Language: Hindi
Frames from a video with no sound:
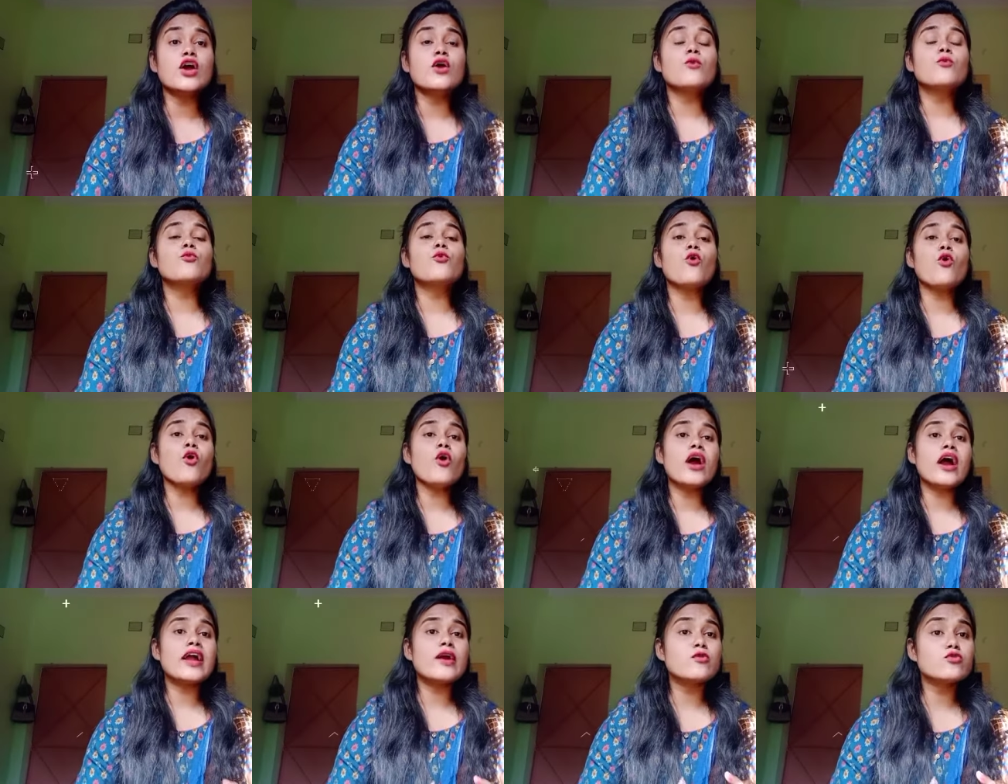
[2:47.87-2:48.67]
वो
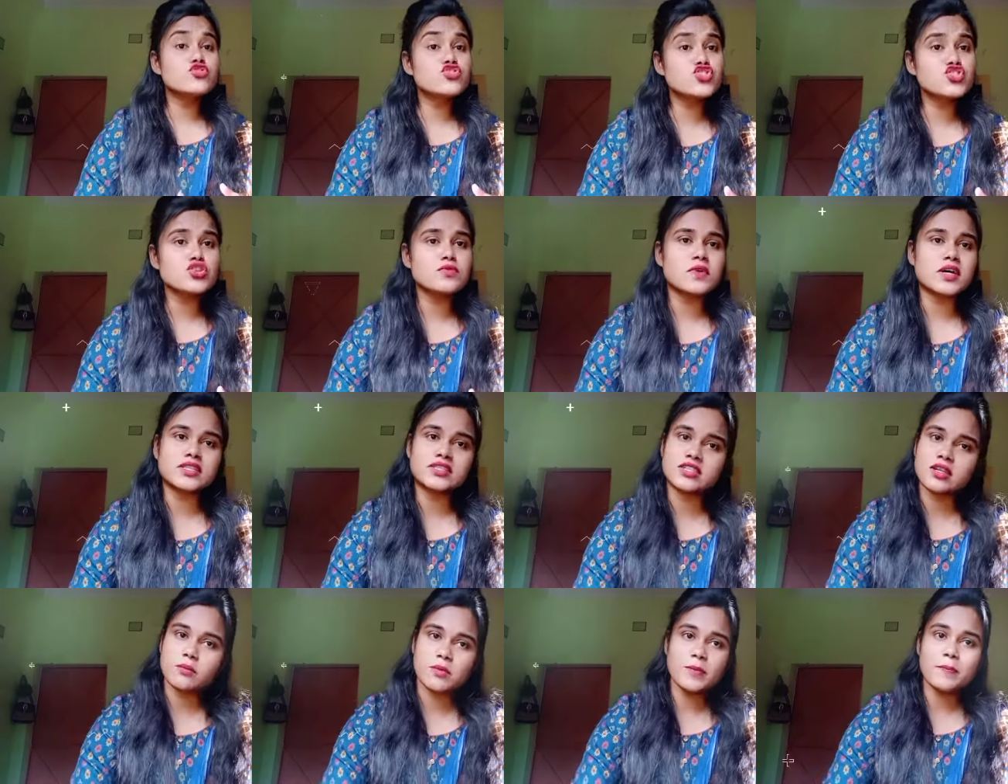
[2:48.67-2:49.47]
उच्च
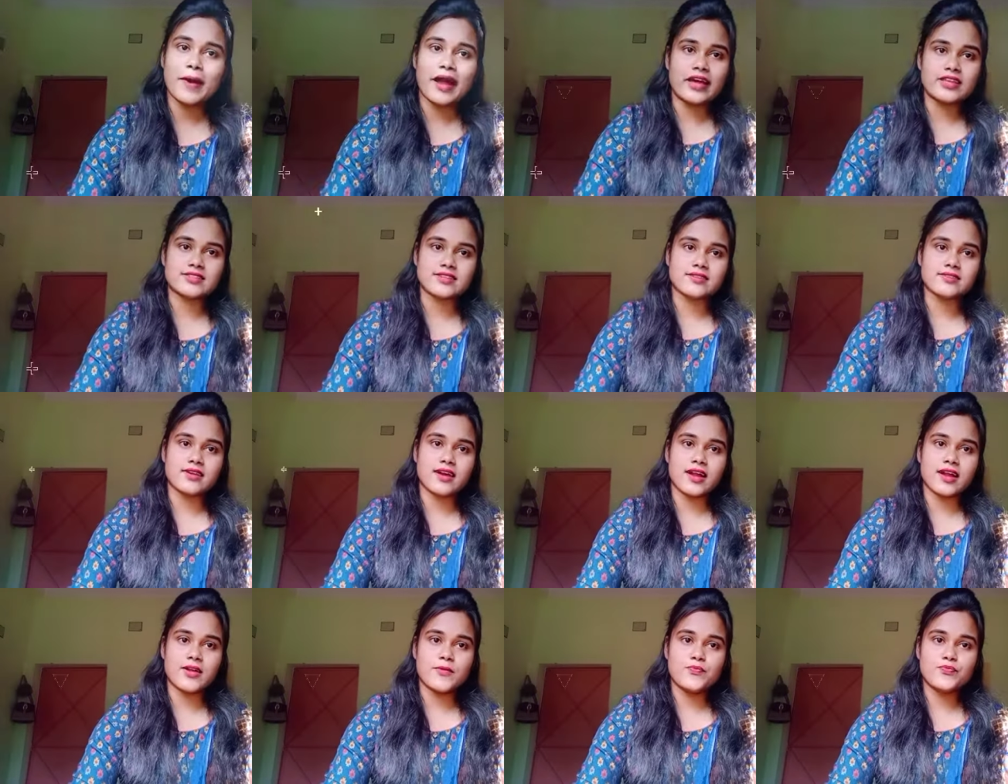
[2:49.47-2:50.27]
मात्रा में पाया जाता
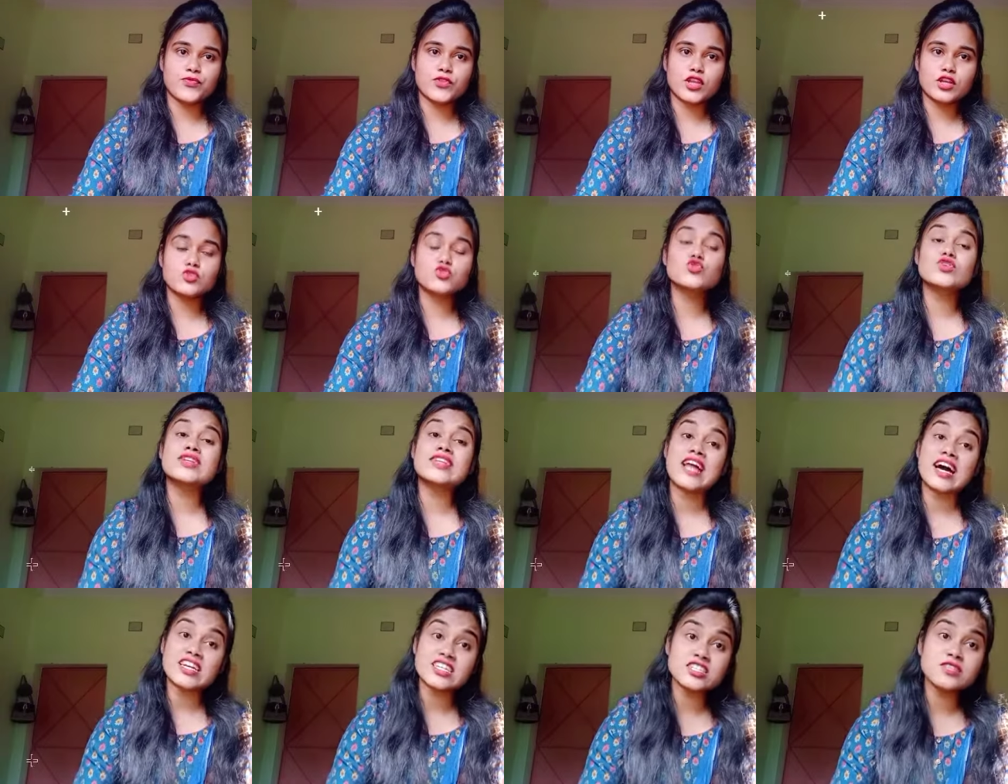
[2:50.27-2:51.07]
है जो
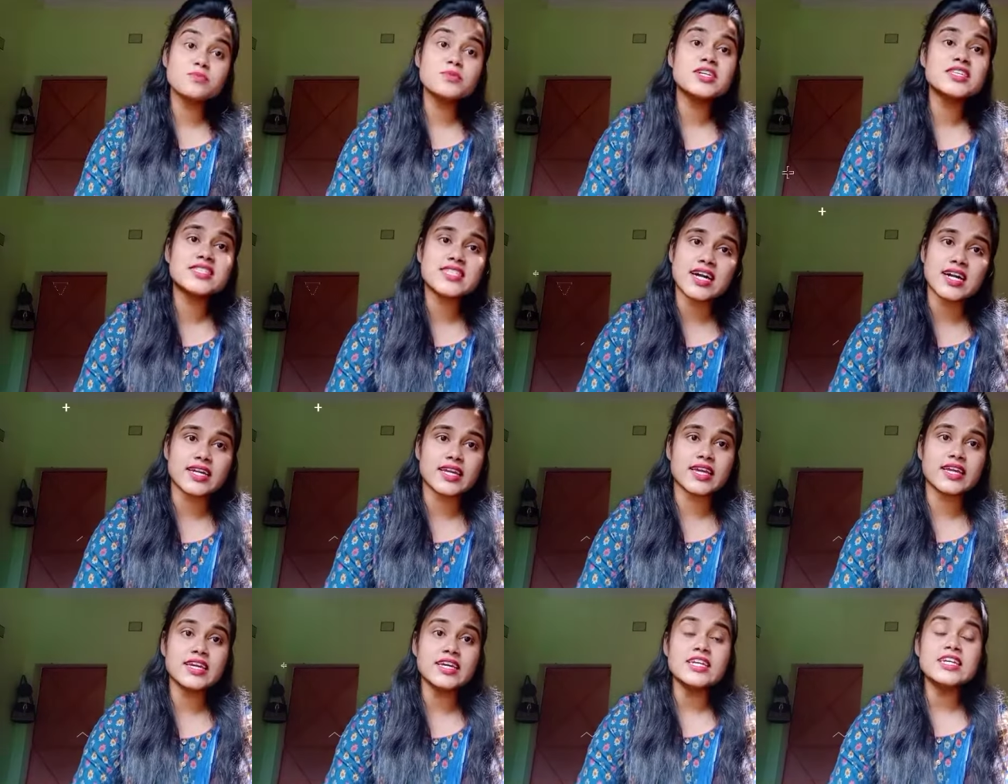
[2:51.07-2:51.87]
लास्ट में
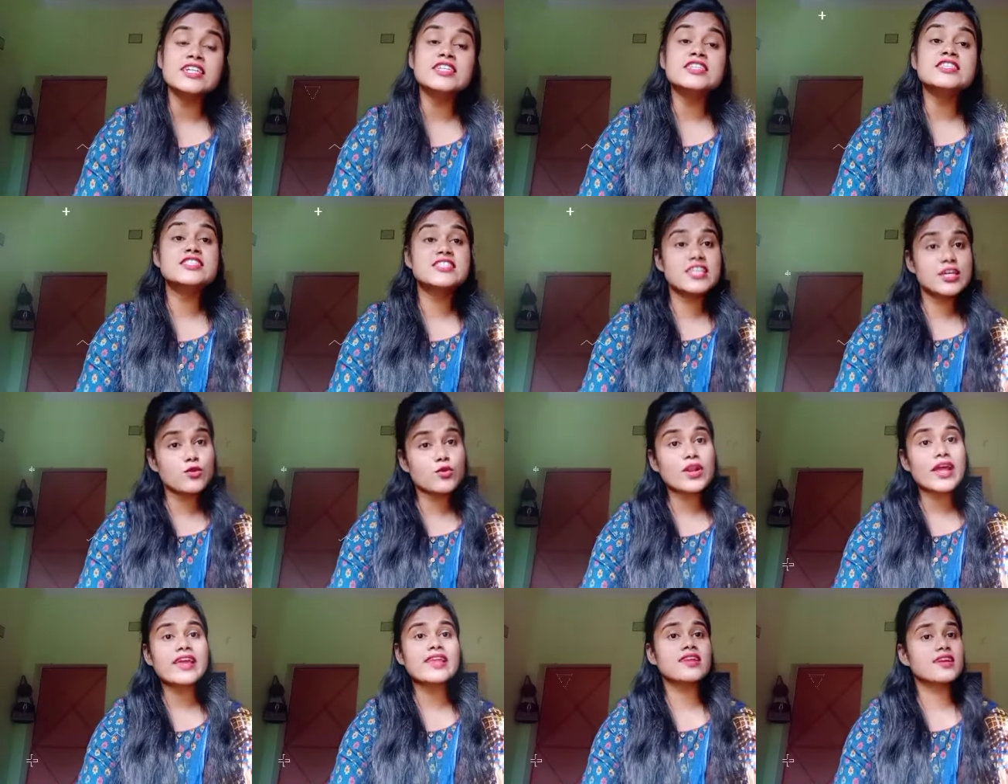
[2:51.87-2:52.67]
जाके
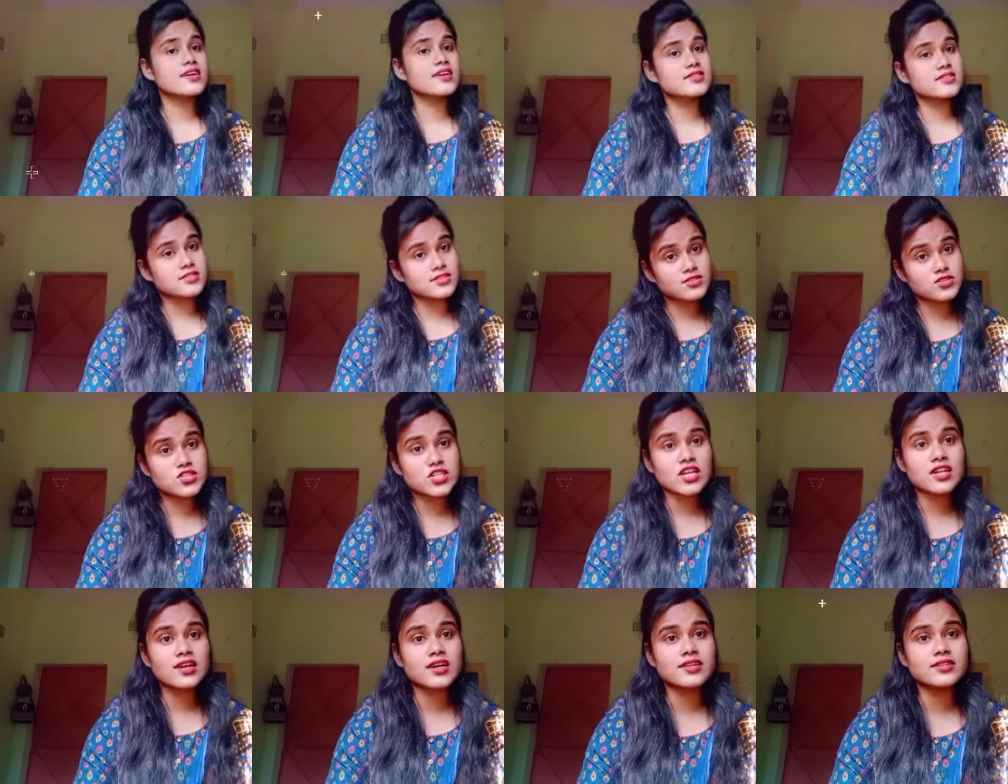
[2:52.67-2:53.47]
जेरोनाइन का संचार
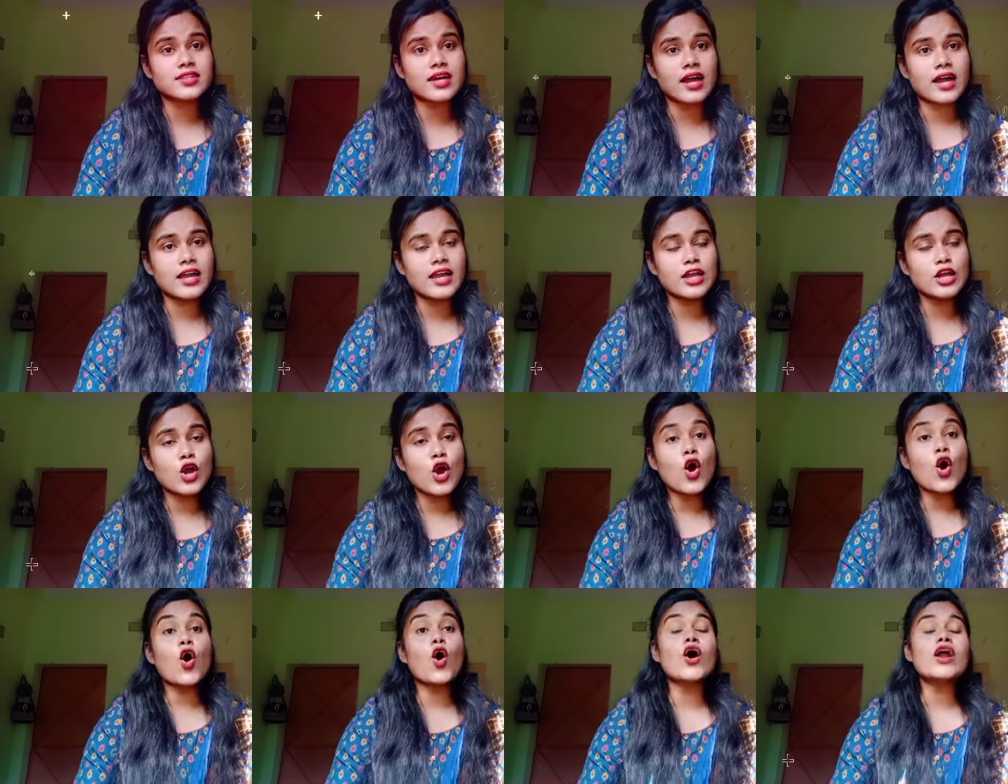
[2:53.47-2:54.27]
करता है
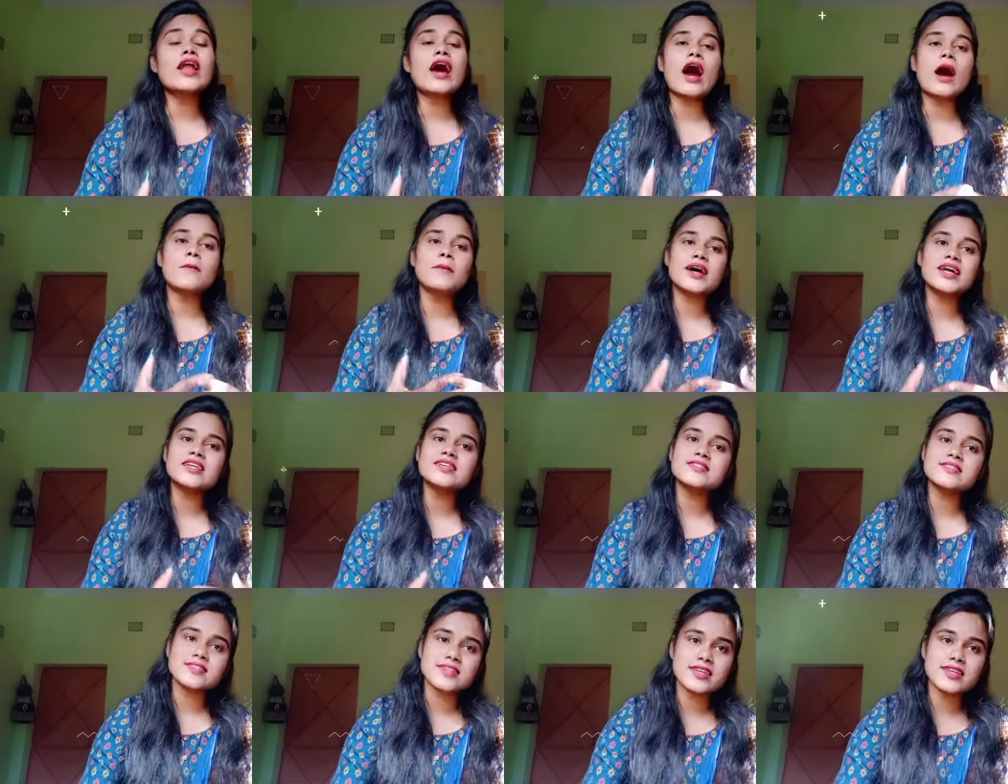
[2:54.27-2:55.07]
और हमारे
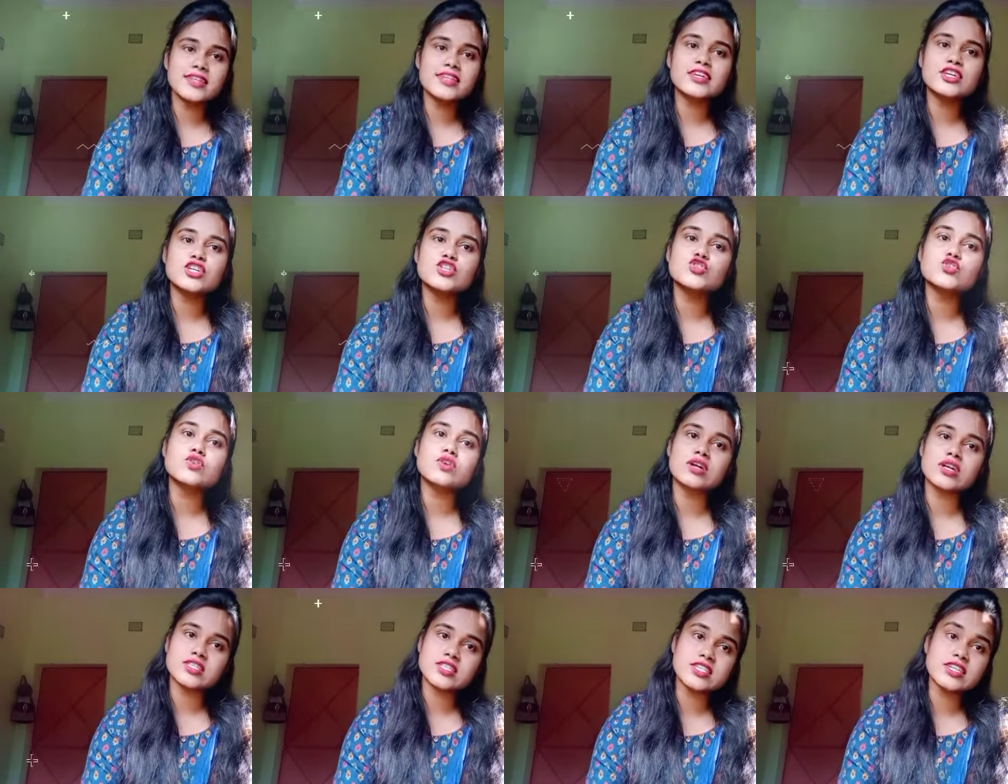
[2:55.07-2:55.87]
शरीर की जो
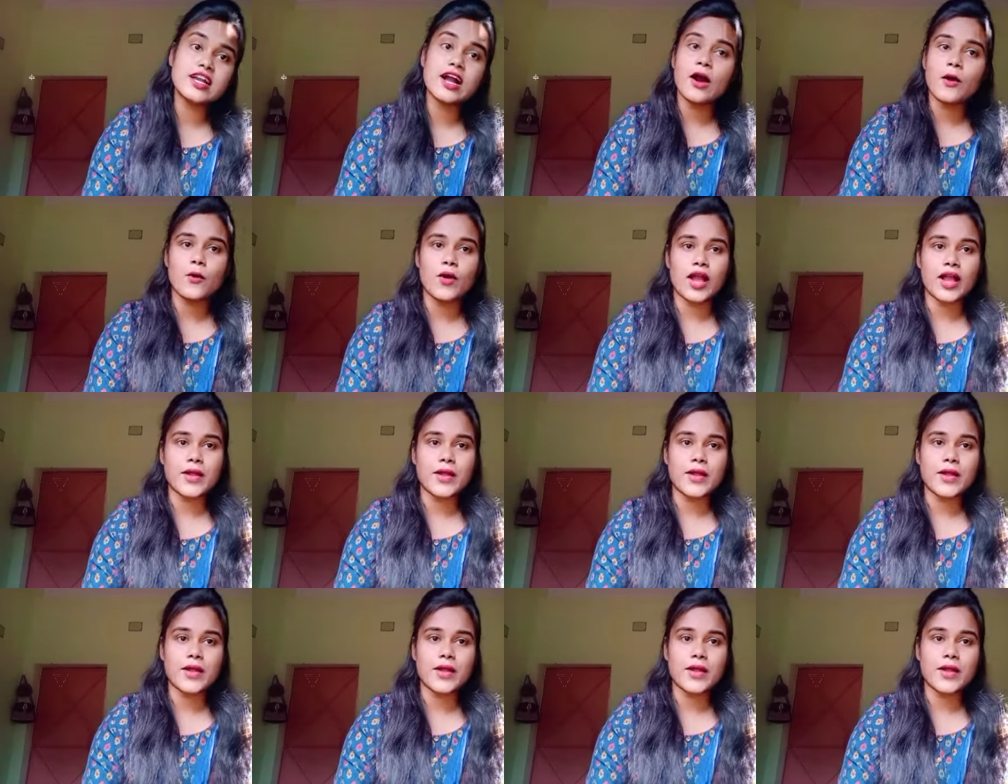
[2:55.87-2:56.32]
कसिकाव है